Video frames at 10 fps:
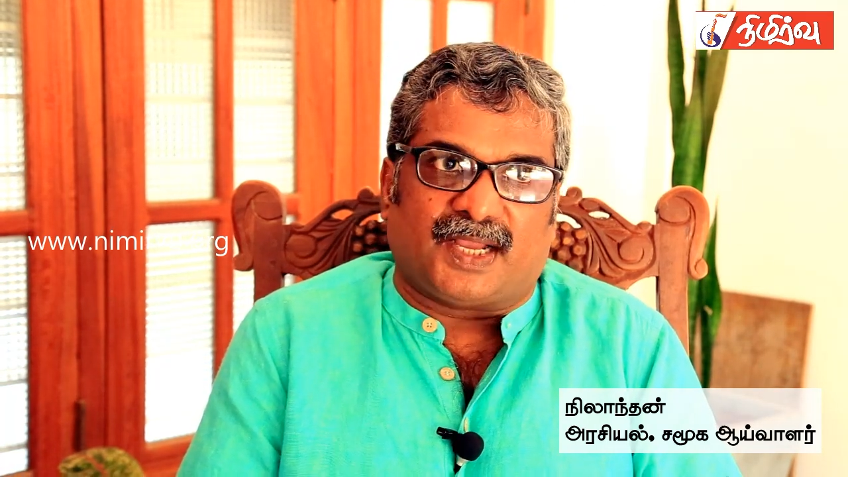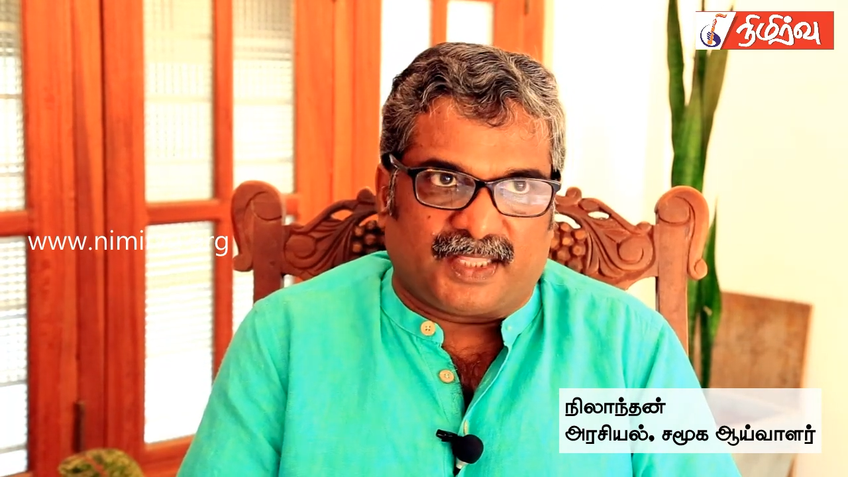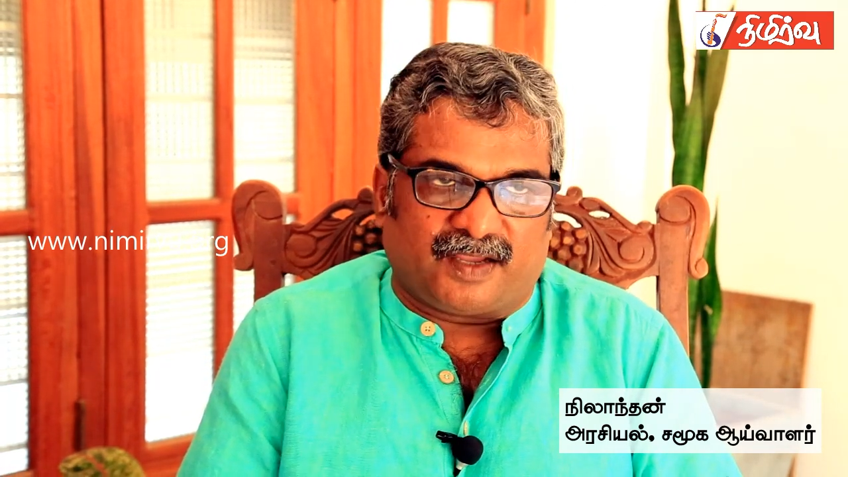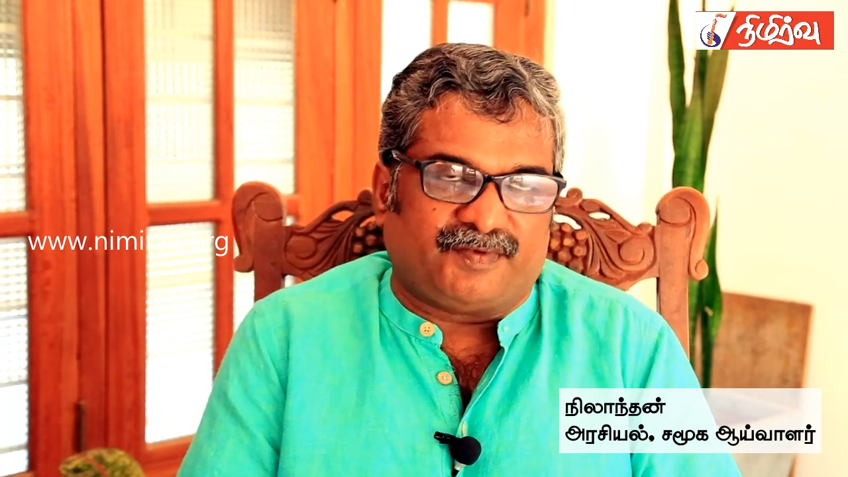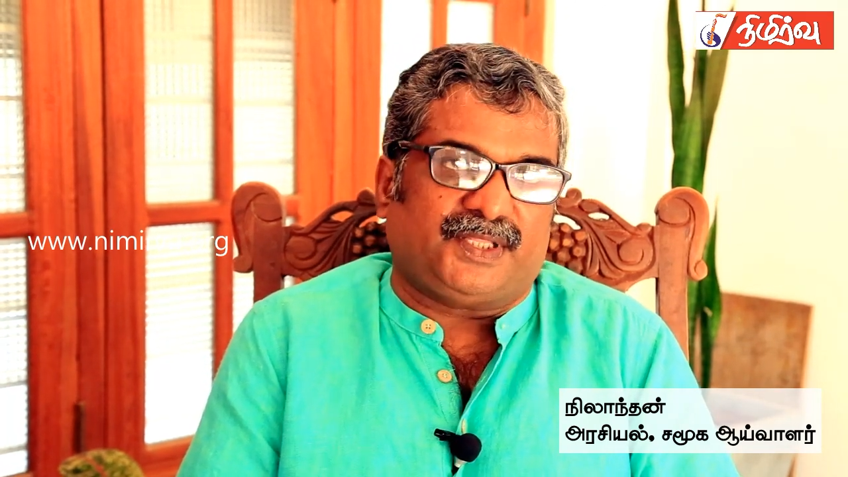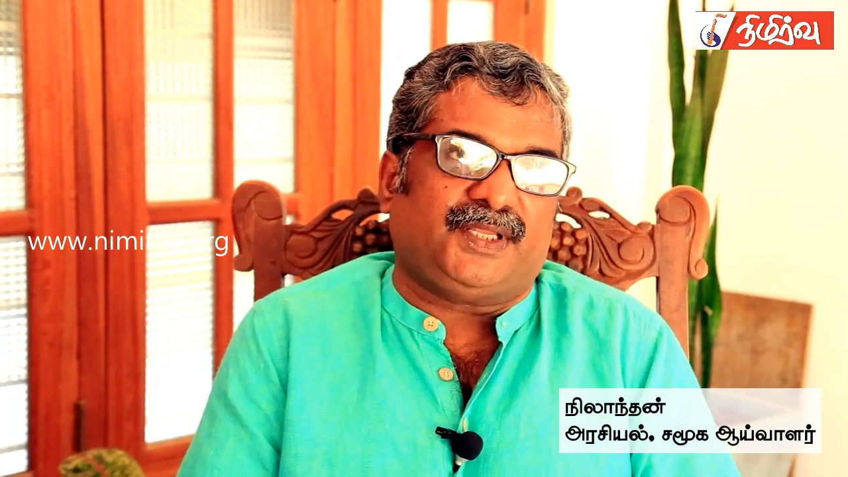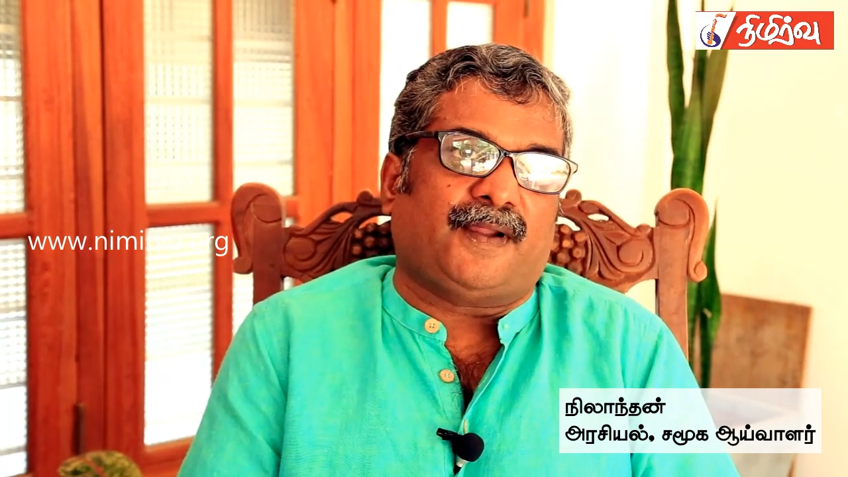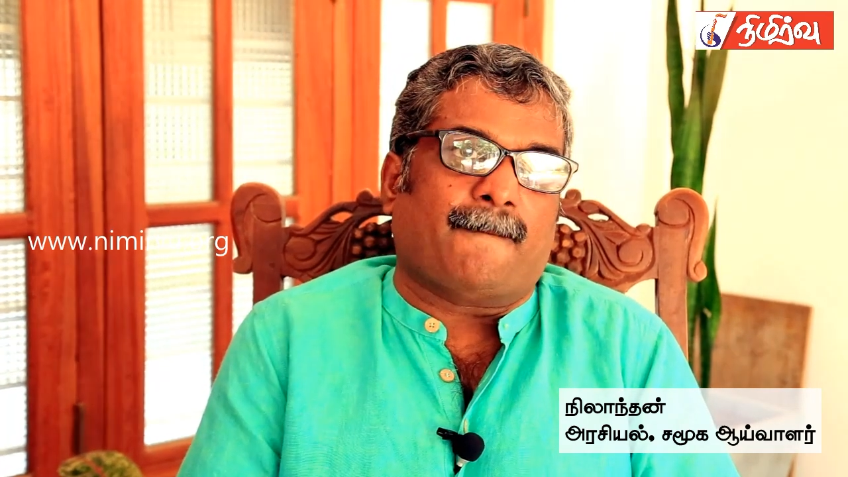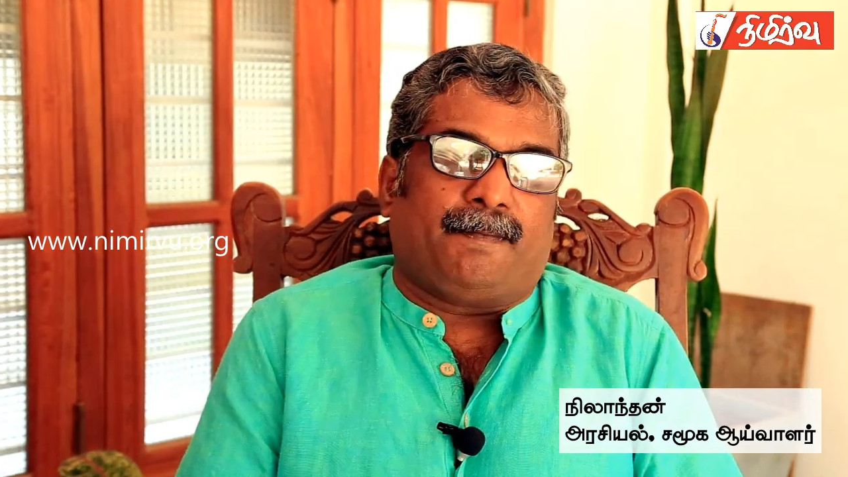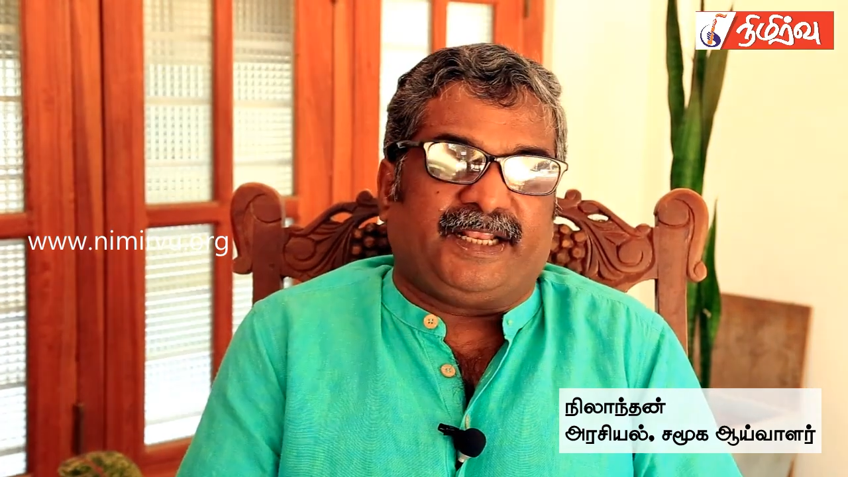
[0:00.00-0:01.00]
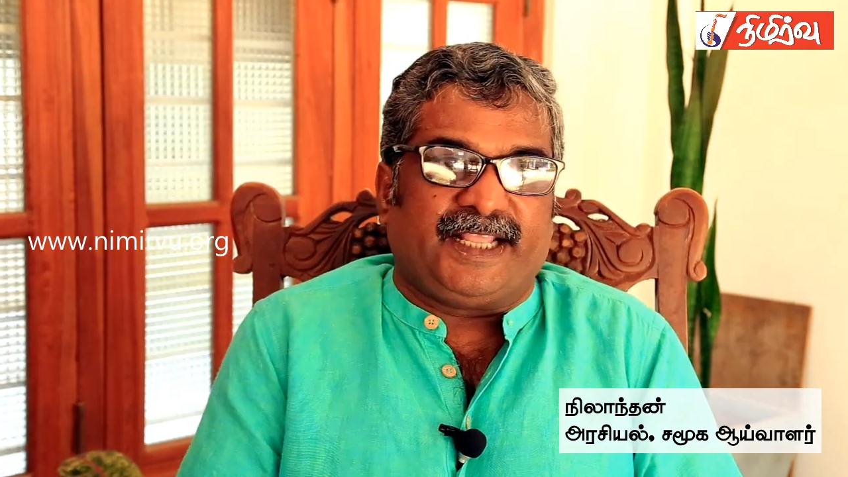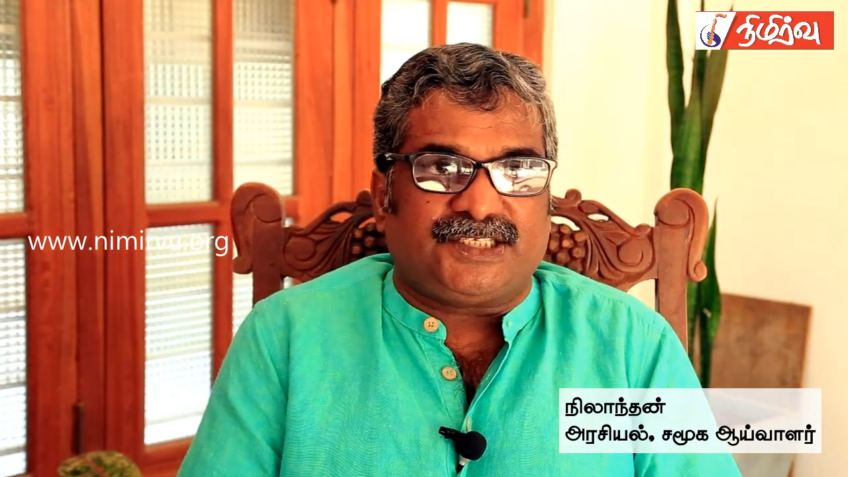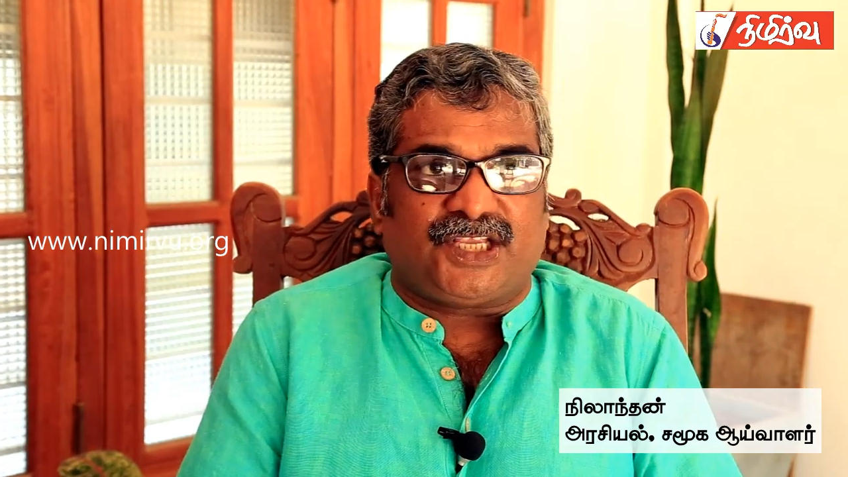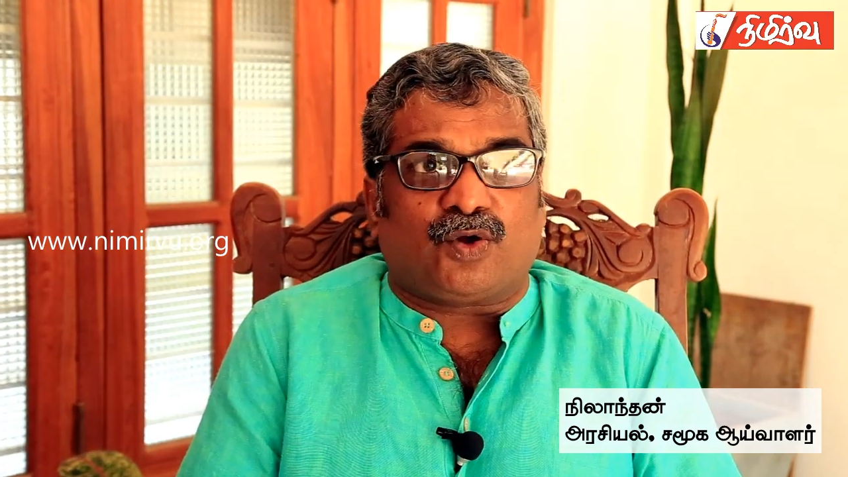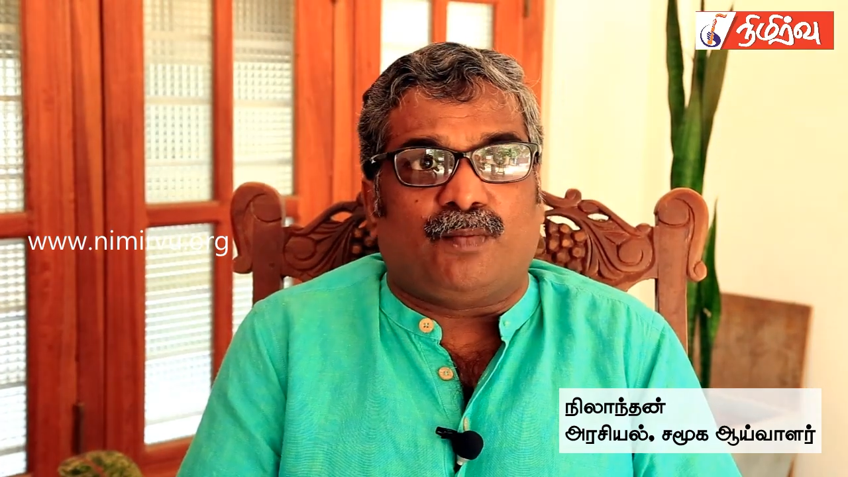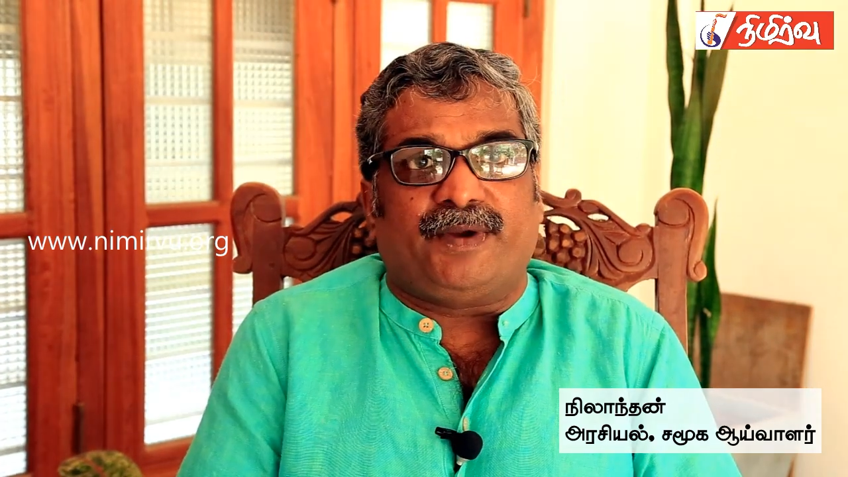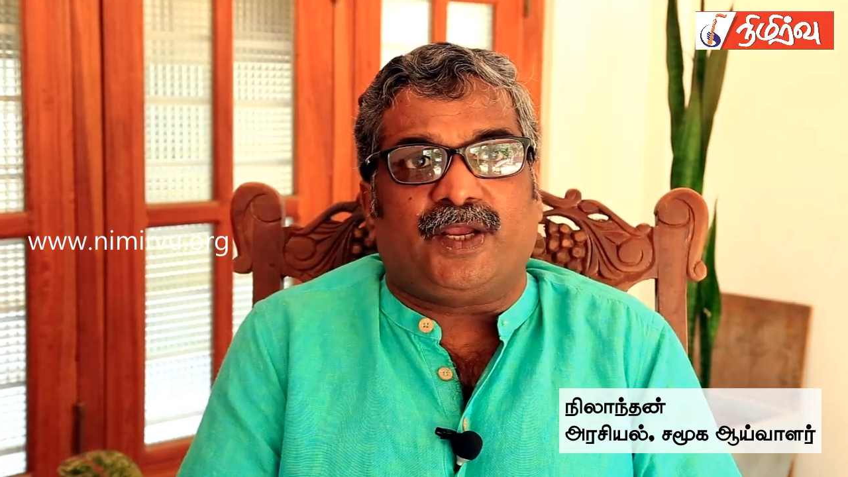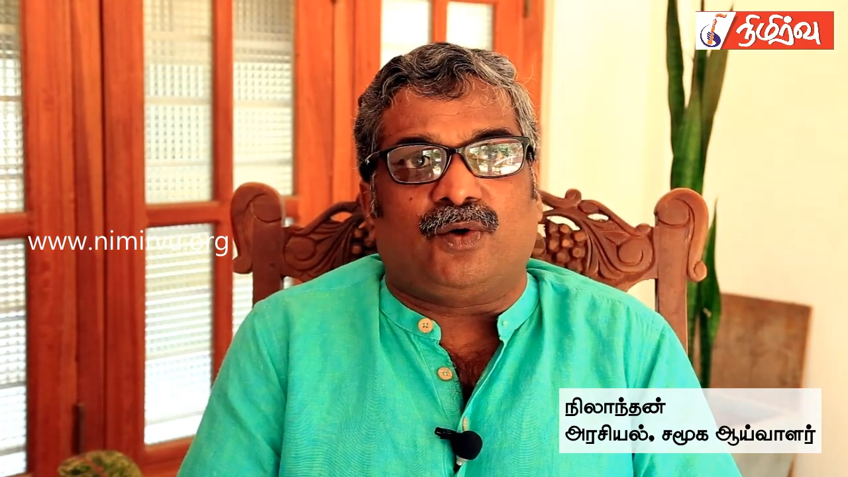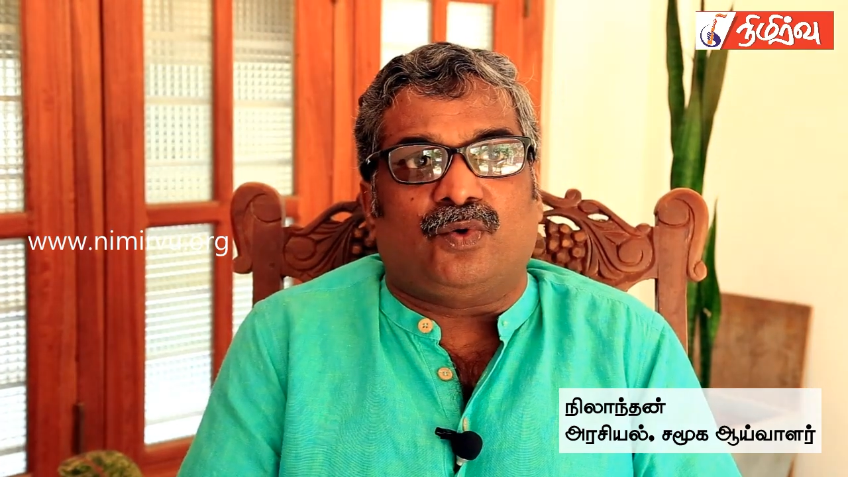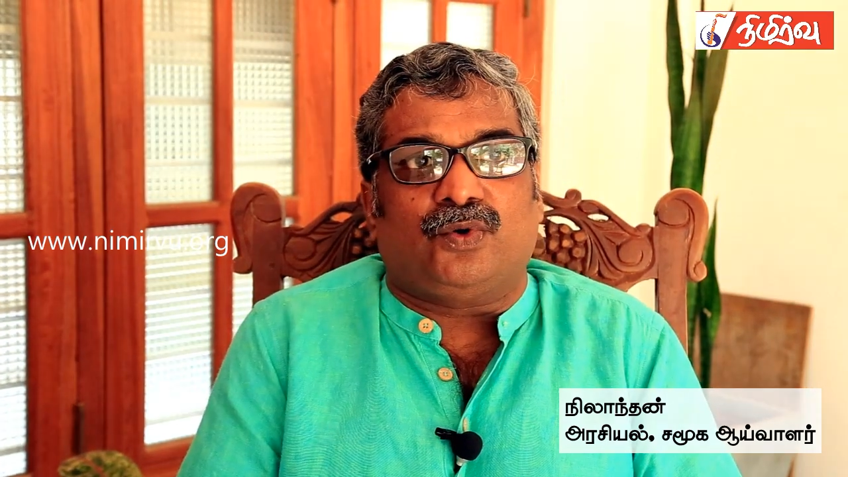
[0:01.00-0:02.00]
அதாவது பல்தேசிய
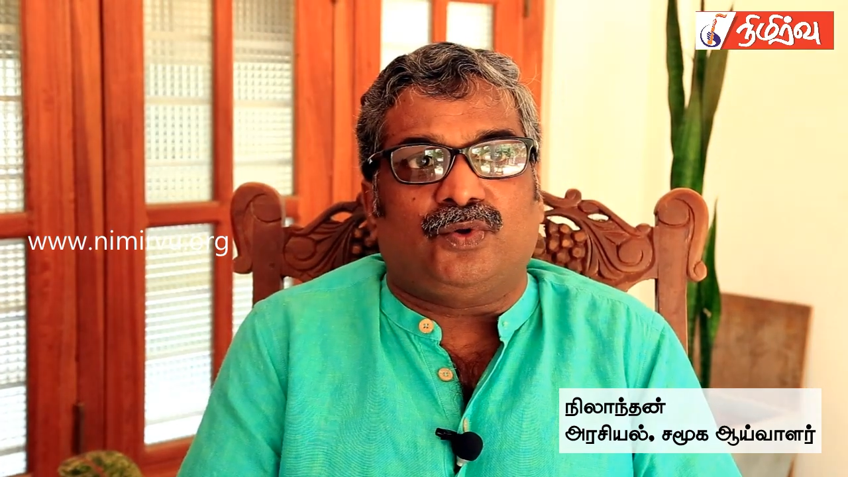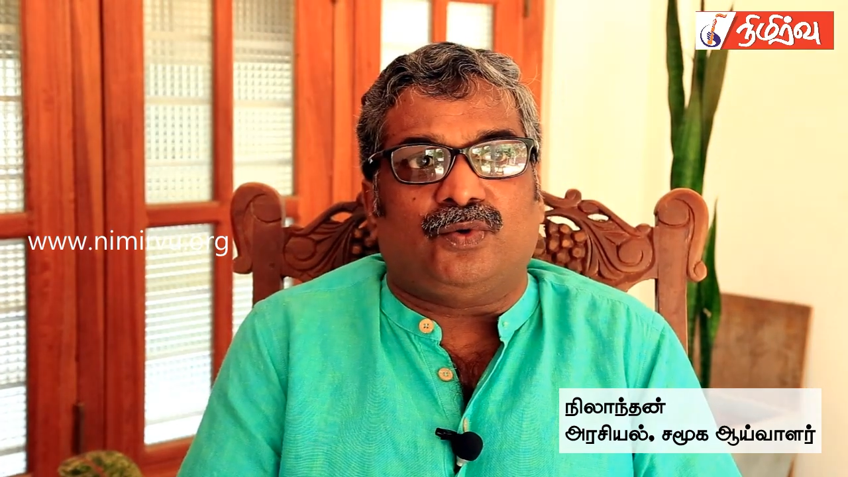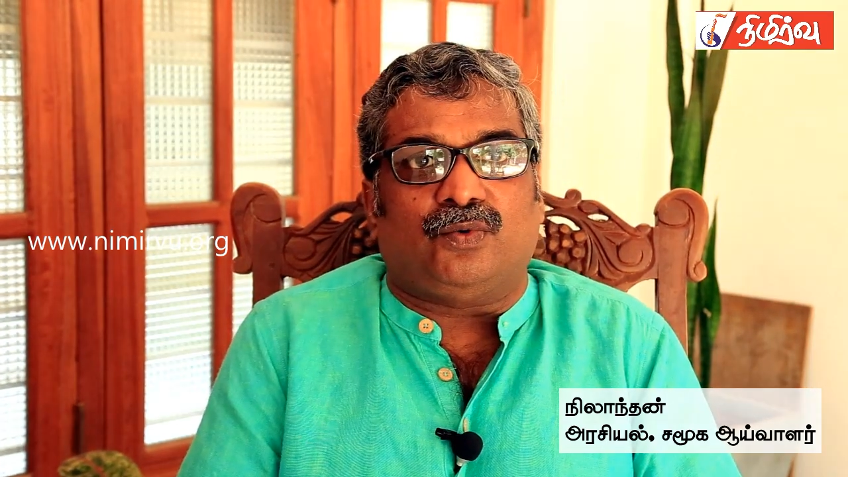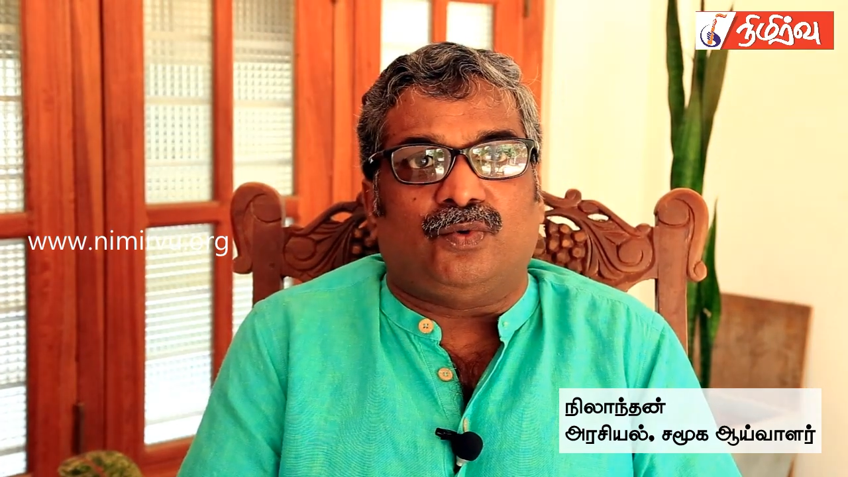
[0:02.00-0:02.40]
கம்பெனிகளோடு